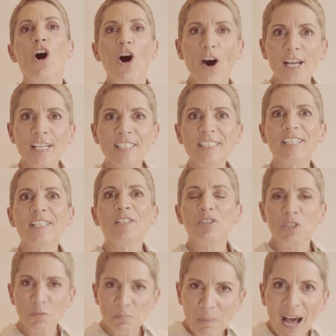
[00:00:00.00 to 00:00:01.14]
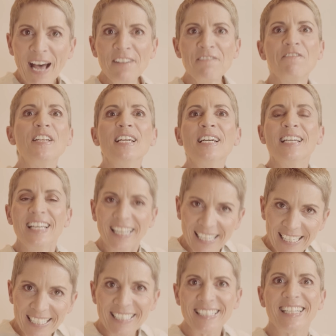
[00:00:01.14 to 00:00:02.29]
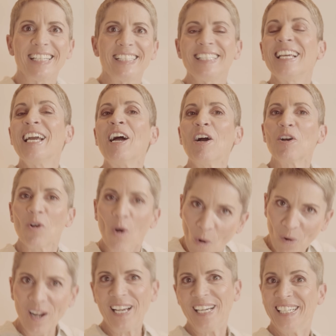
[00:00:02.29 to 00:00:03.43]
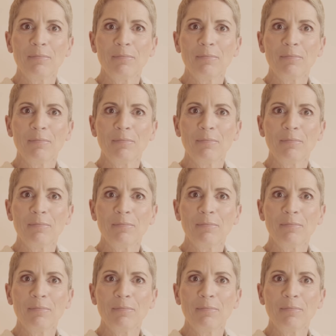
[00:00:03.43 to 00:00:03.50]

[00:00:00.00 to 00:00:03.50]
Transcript: Heute sparen wir richtig Kohle.